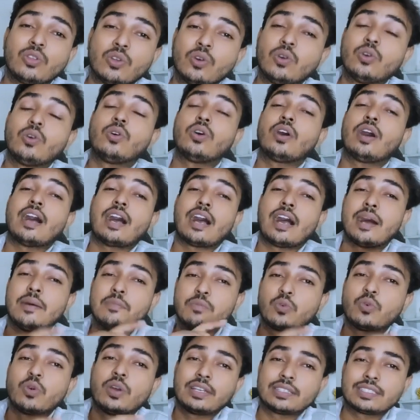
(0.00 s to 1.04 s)
तो
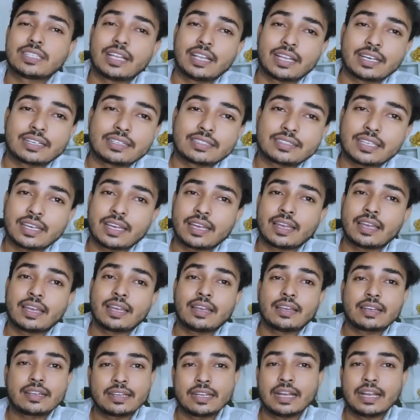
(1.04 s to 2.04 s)
हमको ऐसा लगता है